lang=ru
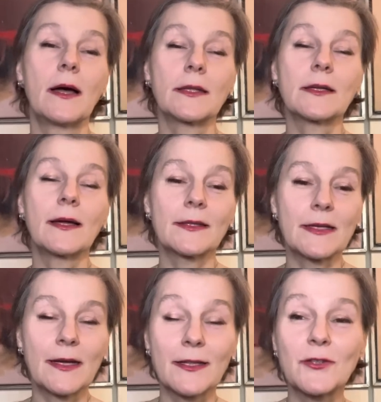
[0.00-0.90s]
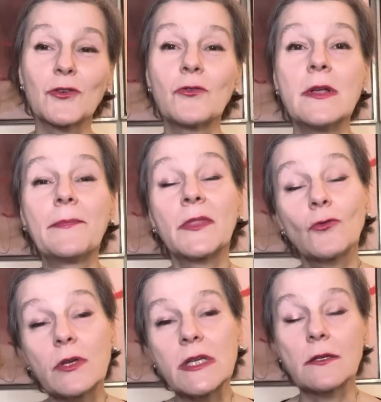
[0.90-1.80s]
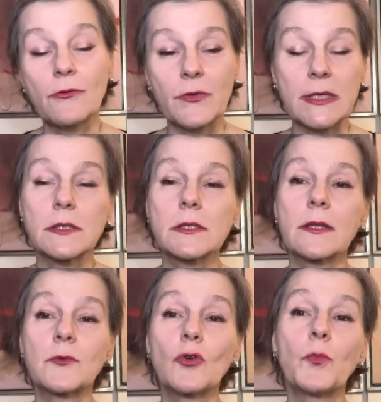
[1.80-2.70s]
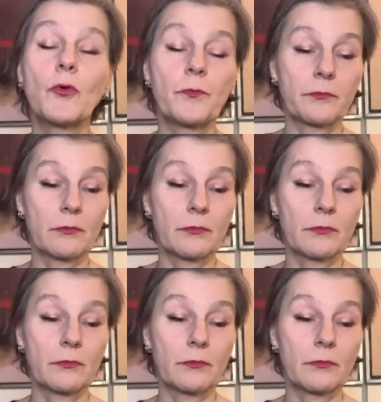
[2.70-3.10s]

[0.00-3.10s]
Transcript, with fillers: откаты Хантеру. Ну, если вы верите лэптопу,